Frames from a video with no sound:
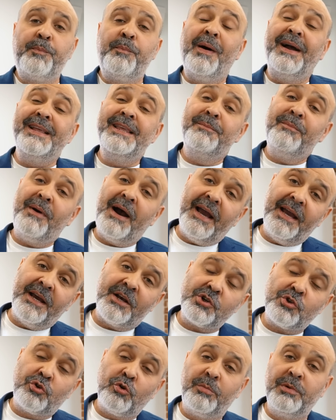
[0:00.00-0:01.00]

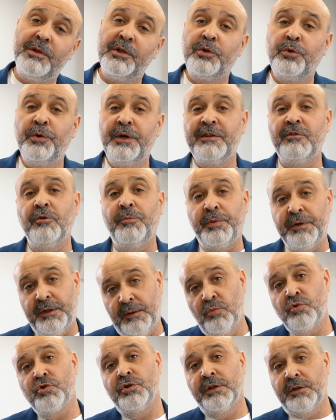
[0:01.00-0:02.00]
понимая, что было до этого,
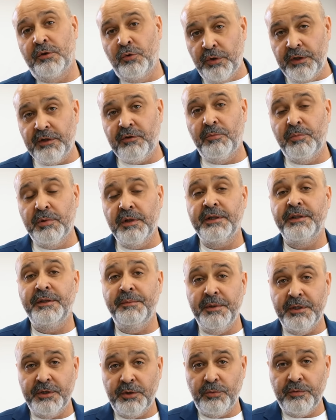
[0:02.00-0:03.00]
потому что до этого была
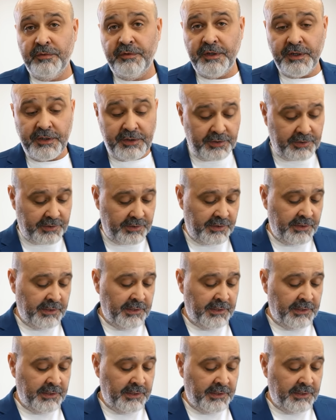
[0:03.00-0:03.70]
Диметриус техника.